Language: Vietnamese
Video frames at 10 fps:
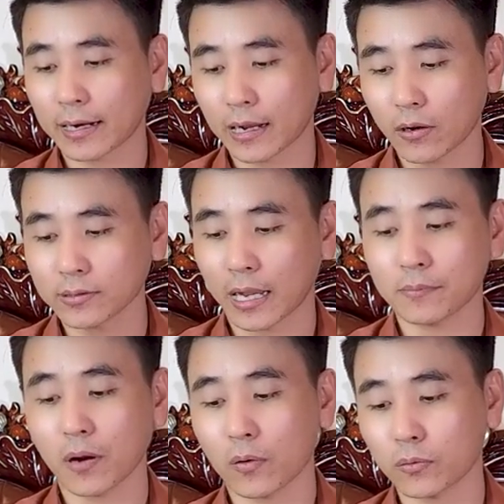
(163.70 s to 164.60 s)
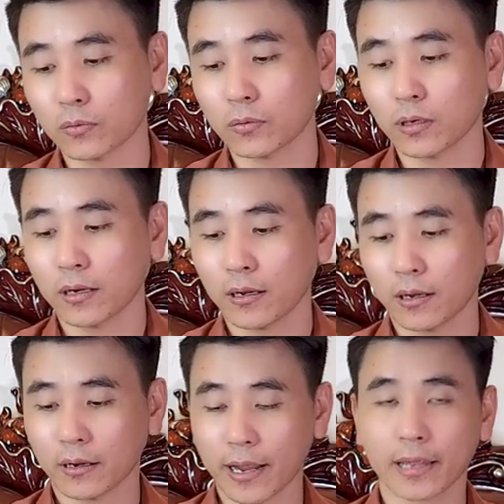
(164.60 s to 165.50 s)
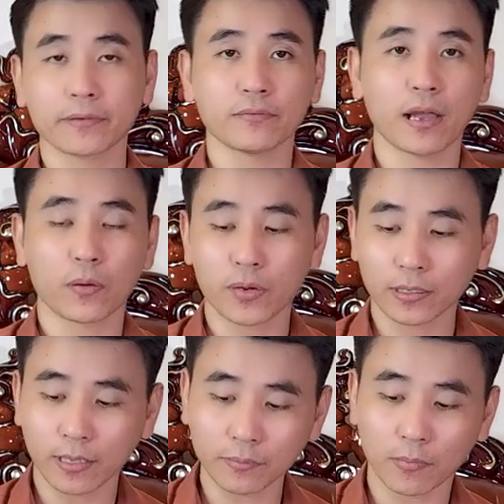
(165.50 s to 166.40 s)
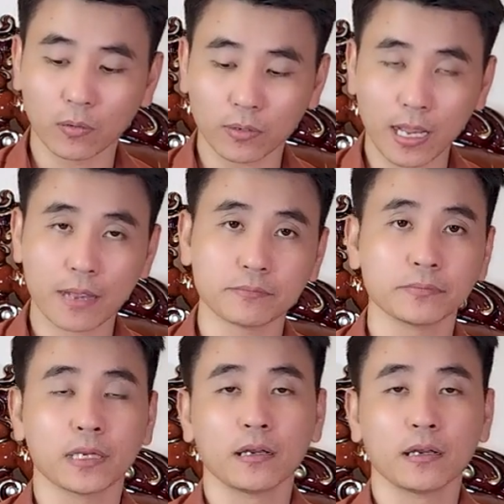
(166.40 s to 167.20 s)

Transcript: đang có sẵn màu à, đen và quý khách thích màu cam